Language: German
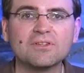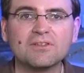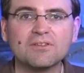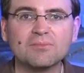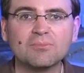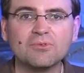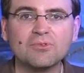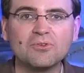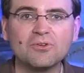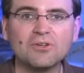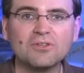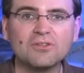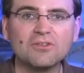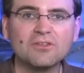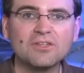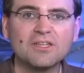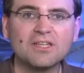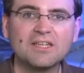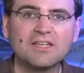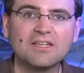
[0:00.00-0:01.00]
Das
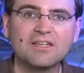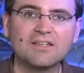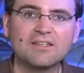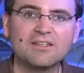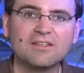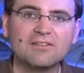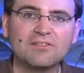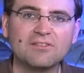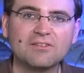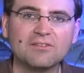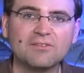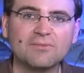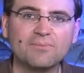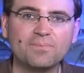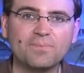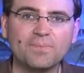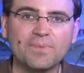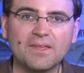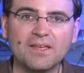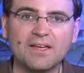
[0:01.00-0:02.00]
bedeutet, diese
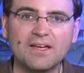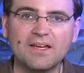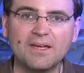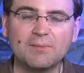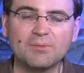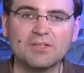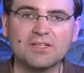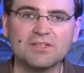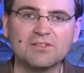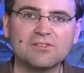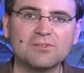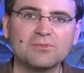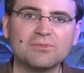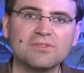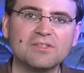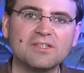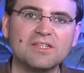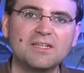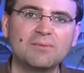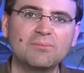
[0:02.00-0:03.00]

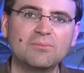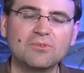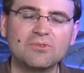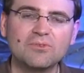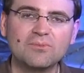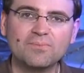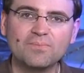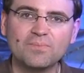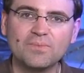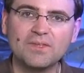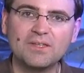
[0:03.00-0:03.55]
Abstraktionsebene,